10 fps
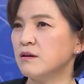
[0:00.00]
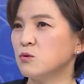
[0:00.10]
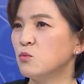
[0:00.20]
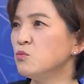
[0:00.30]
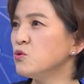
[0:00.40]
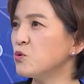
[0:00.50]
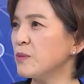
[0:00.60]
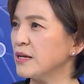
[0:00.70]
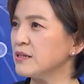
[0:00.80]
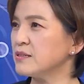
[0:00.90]
논문도
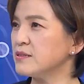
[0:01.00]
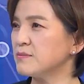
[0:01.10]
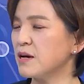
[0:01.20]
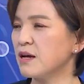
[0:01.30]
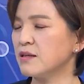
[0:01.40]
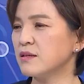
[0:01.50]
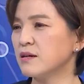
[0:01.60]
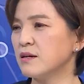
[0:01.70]
많이 있지만